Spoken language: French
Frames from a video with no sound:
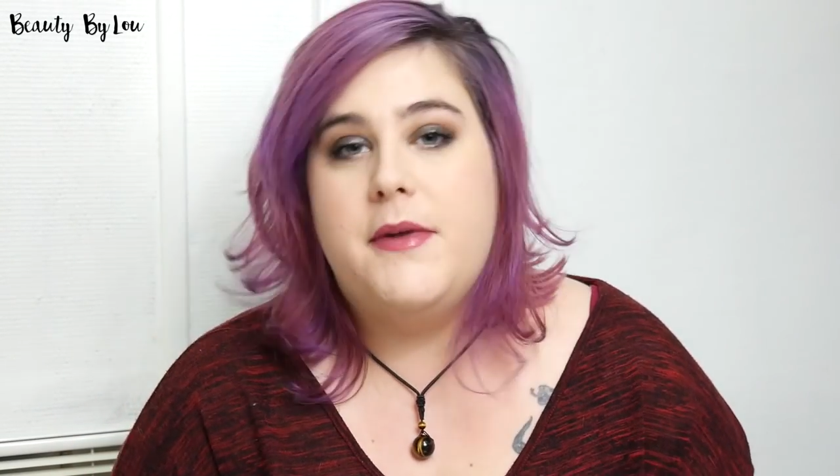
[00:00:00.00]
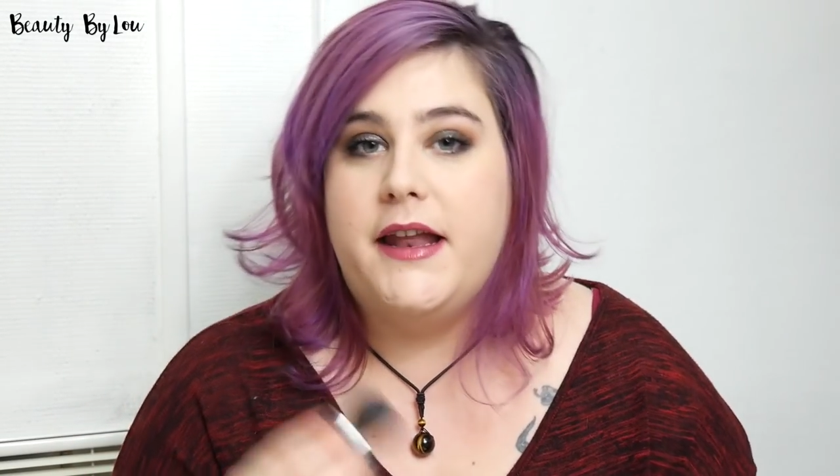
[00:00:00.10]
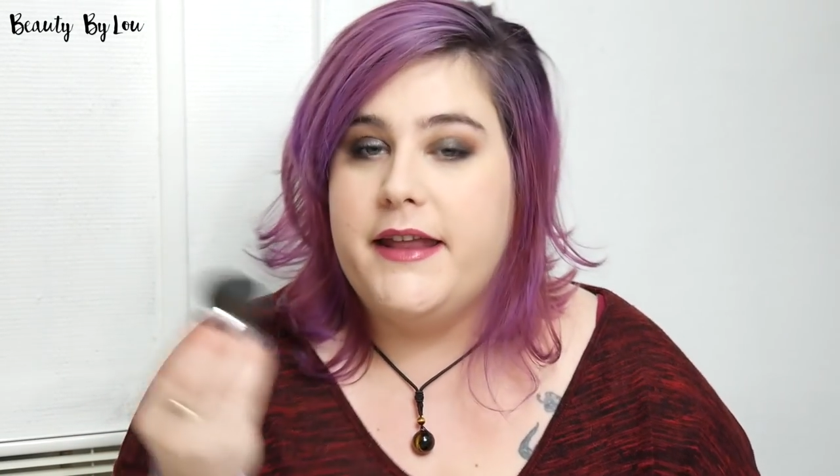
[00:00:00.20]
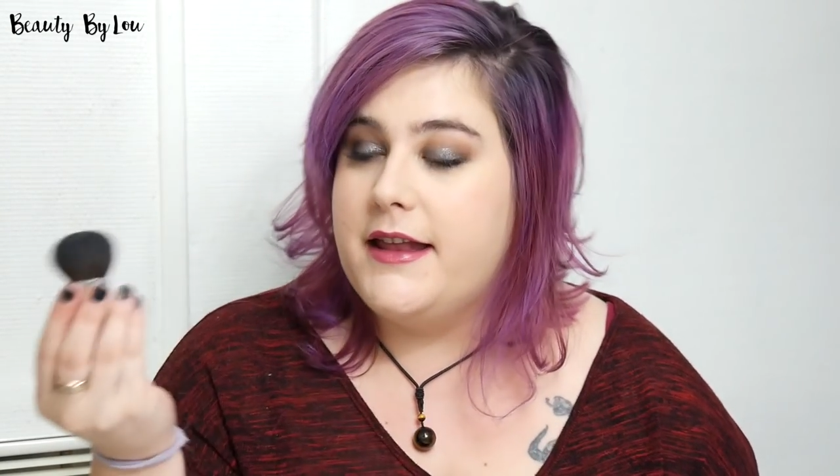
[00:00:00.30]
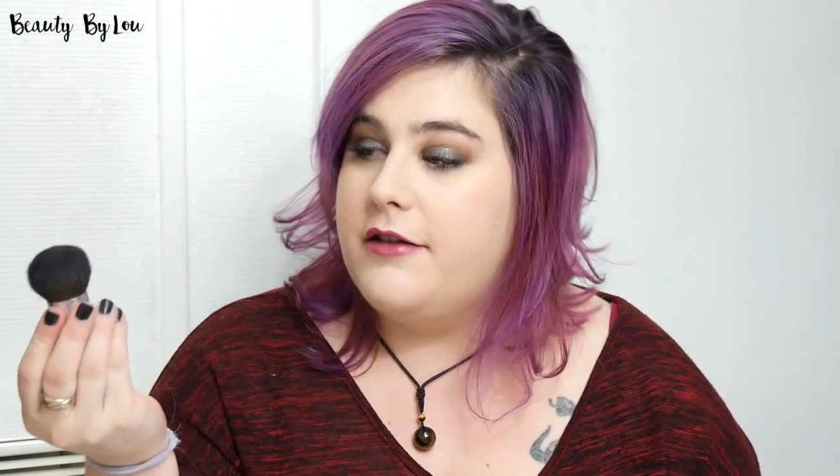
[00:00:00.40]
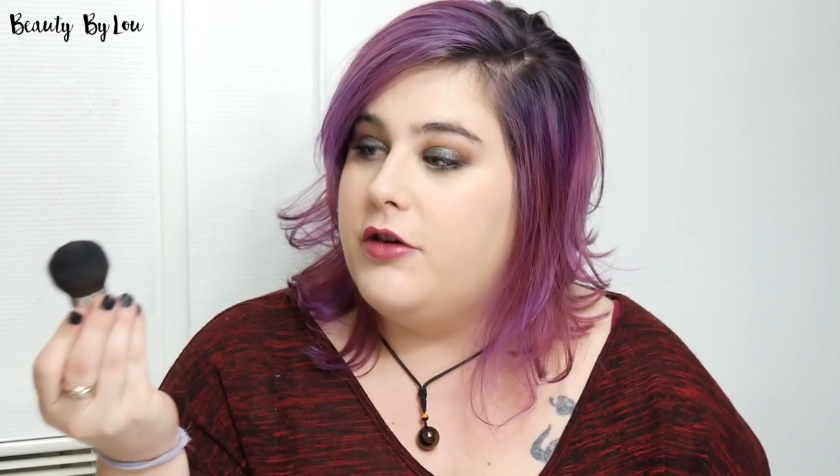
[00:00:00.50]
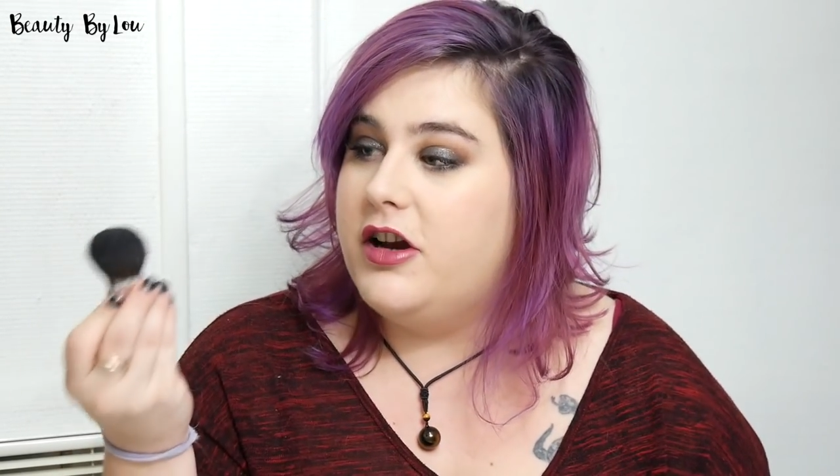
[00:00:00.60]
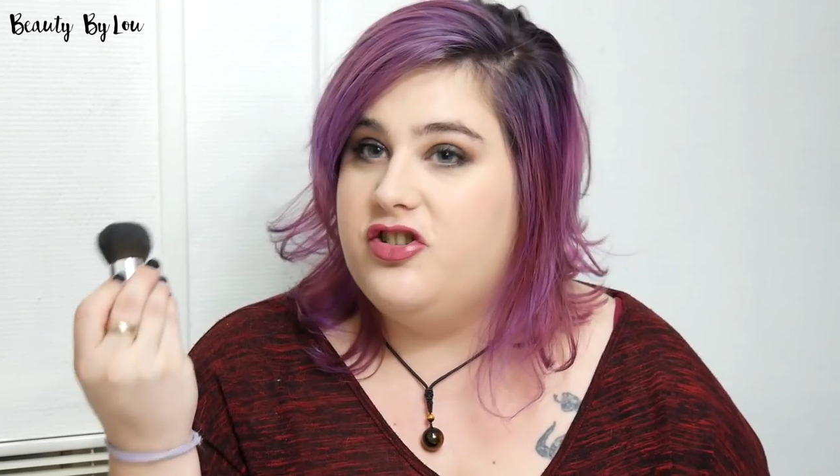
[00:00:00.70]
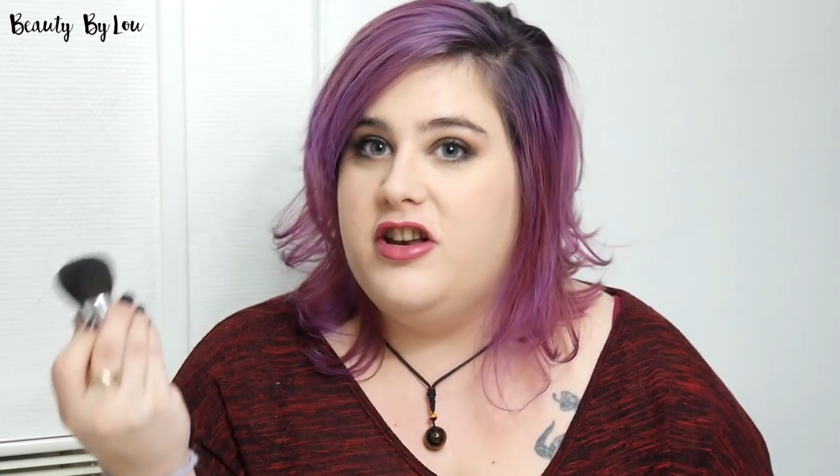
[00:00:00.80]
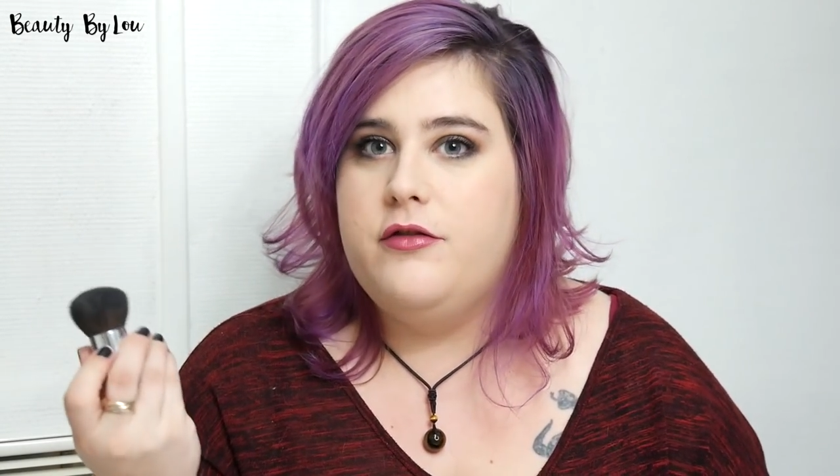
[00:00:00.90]
Mais la dernière
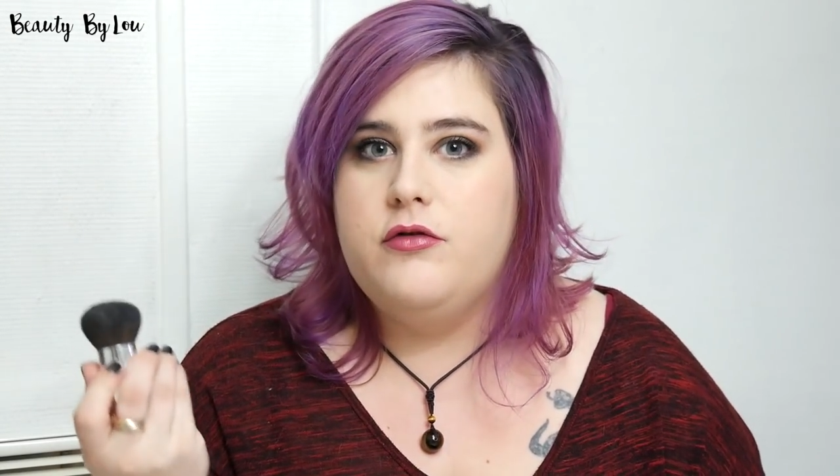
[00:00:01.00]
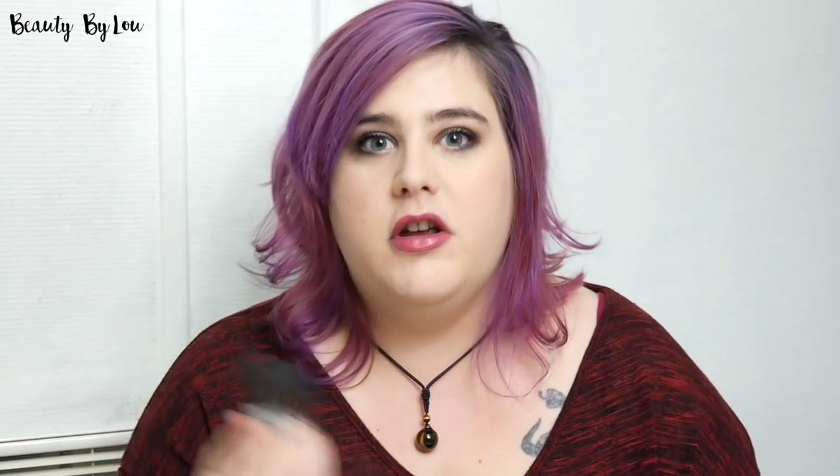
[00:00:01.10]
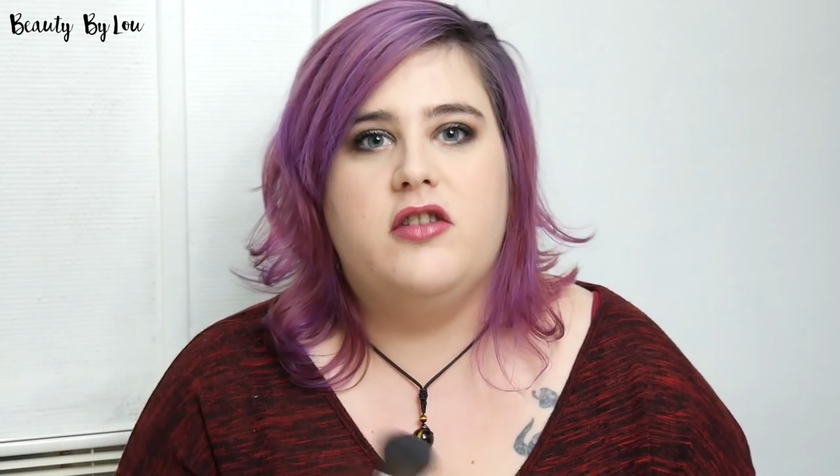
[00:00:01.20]
fois, je l'ai vu